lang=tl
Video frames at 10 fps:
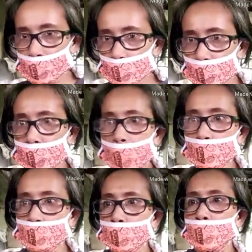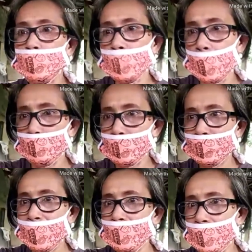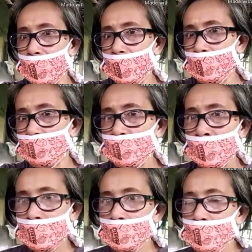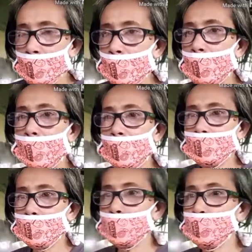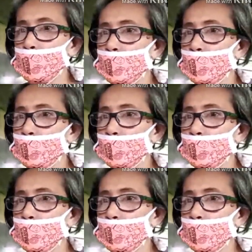Please subscribe po sa aming channel. Uh, sino